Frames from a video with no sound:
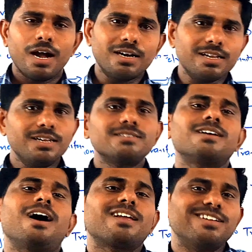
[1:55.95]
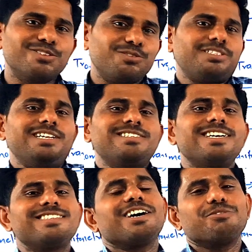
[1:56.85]
అంటే సార్కి అందులో తెలిసి
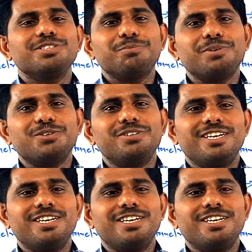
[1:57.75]
అని తక్కువ చెప్పే